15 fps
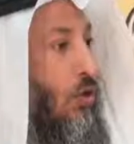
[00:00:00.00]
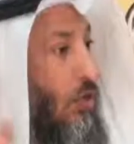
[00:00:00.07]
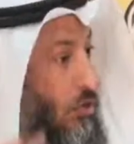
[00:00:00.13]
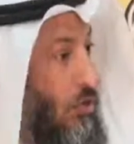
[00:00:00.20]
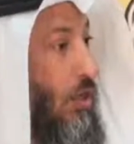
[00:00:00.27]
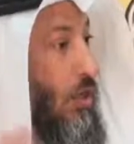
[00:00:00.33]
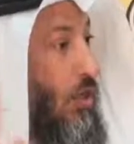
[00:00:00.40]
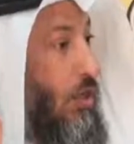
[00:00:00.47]

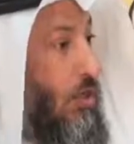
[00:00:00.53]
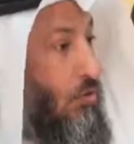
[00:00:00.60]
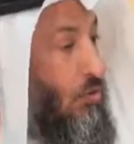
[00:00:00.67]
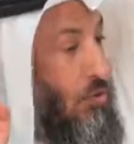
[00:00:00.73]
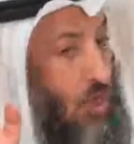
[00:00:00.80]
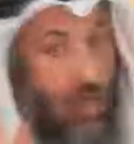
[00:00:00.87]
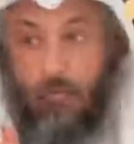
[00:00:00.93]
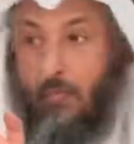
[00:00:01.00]
ويؤجر
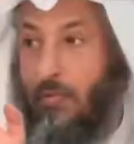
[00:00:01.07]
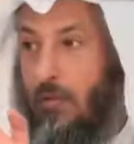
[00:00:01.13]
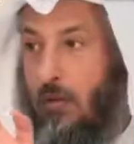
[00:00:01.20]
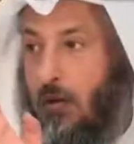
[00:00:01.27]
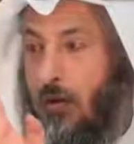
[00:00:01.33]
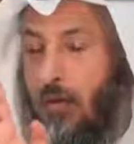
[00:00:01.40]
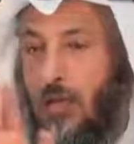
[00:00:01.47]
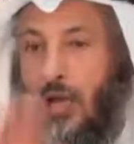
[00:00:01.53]
إيه يثاب
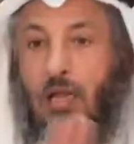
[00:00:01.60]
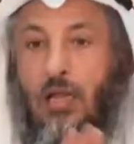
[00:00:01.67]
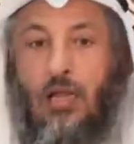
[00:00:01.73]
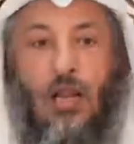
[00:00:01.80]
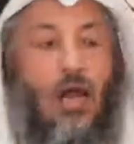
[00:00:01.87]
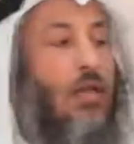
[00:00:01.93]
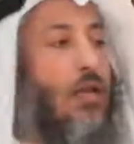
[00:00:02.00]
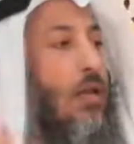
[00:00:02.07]

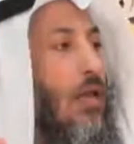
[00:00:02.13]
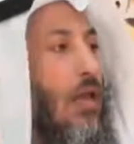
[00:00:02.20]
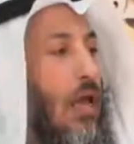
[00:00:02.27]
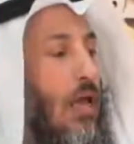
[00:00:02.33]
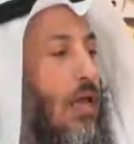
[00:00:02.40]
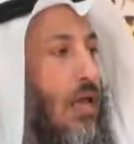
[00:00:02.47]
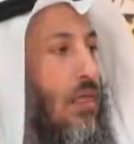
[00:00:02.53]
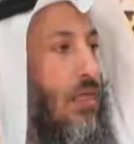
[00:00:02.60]
لكن لا
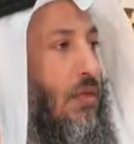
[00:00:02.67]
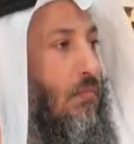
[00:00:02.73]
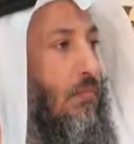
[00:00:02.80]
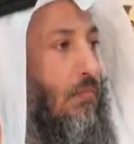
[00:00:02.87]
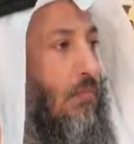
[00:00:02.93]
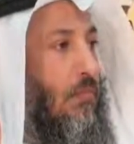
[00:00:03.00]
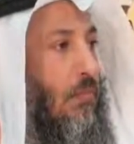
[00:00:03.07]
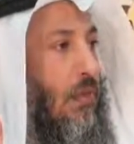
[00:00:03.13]
لا
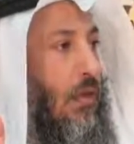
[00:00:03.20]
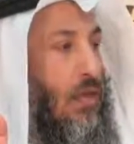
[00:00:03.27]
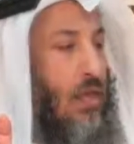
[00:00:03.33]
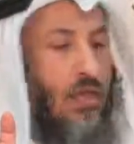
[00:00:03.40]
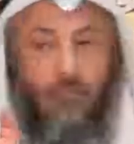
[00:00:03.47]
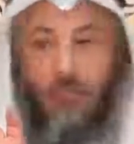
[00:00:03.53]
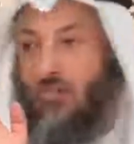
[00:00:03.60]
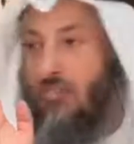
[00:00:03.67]
يأثم
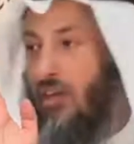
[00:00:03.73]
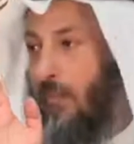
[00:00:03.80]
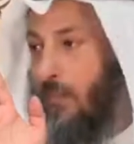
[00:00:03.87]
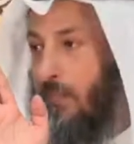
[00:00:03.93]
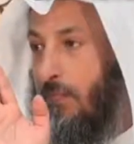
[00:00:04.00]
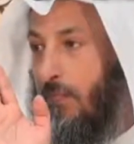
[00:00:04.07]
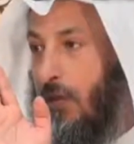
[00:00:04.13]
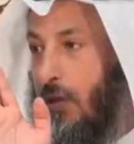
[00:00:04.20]
إذا ما
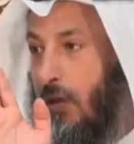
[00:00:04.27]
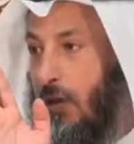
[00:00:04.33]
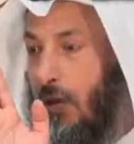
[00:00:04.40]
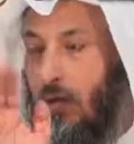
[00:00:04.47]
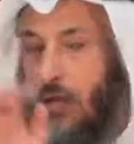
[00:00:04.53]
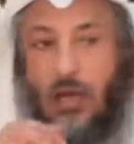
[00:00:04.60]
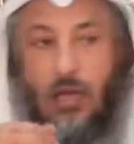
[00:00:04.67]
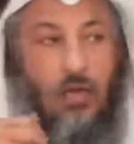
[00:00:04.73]
صام
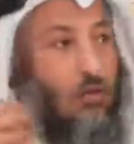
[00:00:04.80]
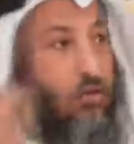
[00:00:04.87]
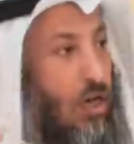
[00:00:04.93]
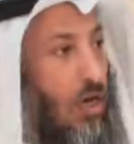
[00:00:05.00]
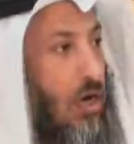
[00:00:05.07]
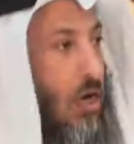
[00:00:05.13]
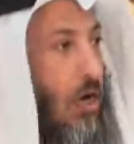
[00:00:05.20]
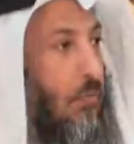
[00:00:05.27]

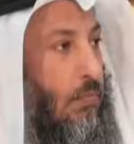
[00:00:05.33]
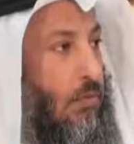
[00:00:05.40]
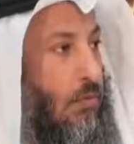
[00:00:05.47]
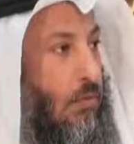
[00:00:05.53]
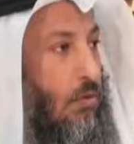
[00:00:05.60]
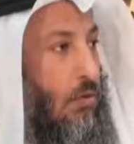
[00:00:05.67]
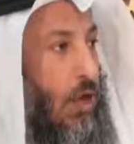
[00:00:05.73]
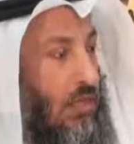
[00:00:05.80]
لكن
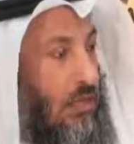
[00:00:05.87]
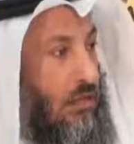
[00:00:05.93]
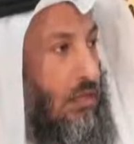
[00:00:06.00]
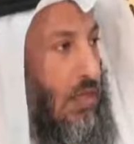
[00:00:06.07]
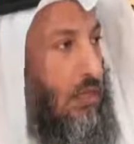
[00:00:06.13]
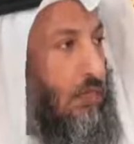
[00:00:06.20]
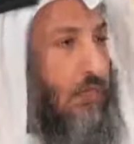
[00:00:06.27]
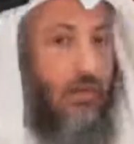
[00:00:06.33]
يدرب
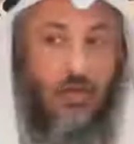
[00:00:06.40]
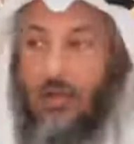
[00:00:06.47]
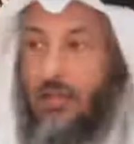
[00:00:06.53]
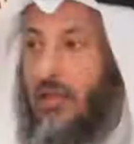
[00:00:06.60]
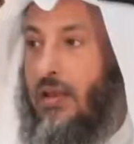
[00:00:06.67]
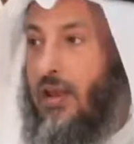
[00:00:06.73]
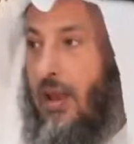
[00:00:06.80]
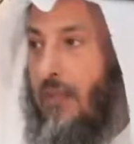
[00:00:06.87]
يؤدب
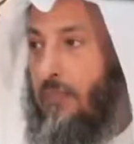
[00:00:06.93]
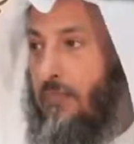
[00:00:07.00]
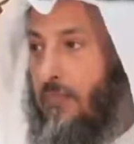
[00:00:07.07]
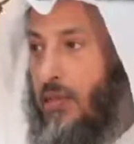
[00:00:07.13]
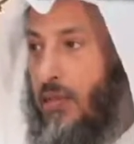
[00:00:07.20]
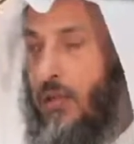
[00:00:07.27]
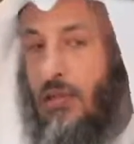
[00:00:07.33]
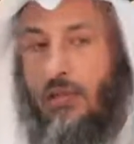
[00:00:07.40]
كذا
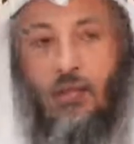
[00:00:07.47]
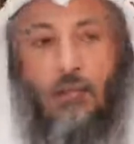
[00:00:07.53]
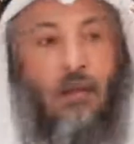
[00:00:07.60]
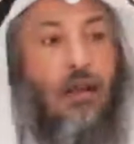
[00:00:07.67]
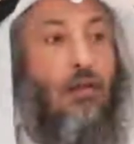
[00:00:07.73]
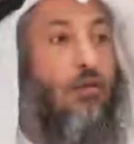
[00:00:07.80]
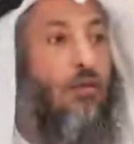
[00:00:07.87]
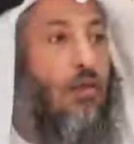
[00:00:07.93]
نعم
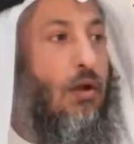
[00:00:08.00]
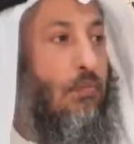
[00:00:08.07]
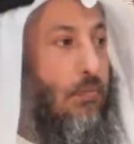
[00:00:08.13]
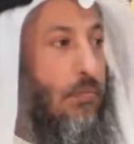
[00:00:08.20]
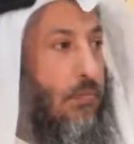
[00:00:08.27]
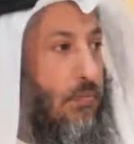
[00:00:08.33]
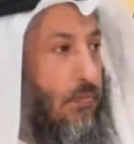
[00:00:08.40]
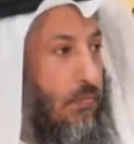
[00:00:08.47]
طيب هل
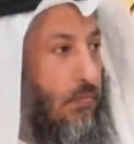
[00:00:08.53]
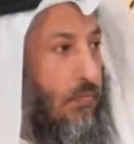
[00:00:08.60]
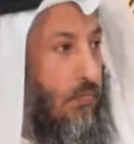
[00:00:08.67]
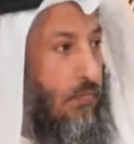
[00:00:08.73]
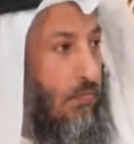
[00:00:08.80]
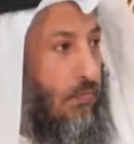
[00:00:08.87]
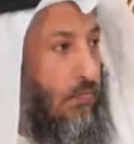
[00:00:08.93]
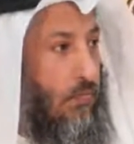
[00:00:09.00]
يضرب
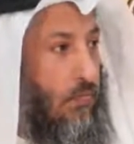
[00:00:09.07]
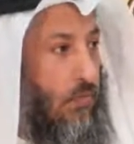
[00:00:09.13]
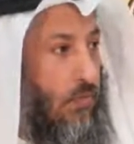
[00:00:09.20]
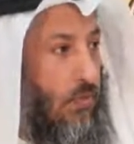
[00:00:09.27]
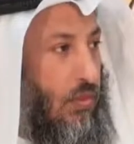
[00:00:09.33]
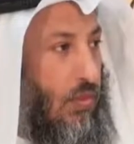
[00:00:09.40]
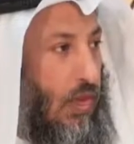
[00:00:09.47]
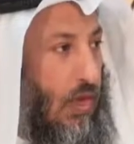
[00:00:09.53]

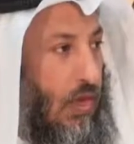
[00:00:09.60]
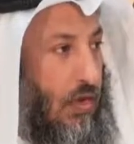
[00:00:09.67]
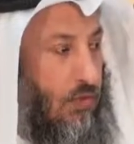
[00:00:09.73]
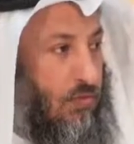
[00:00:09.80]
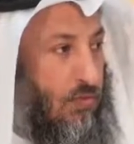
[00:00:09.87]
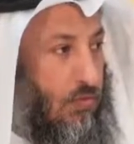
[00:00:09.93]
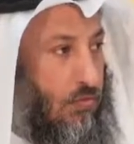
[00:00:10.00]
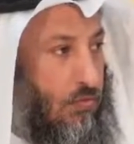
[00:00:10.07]

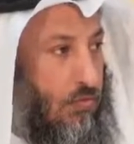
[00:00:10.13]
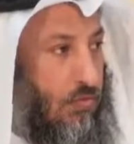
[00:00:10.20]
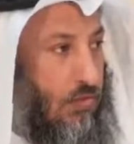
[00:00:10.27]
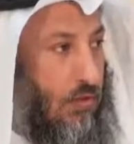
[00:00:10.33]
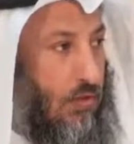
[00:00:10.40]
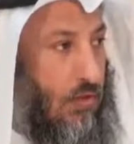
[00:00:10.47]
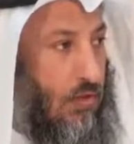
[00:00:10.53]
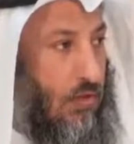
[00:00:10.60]
على الصوم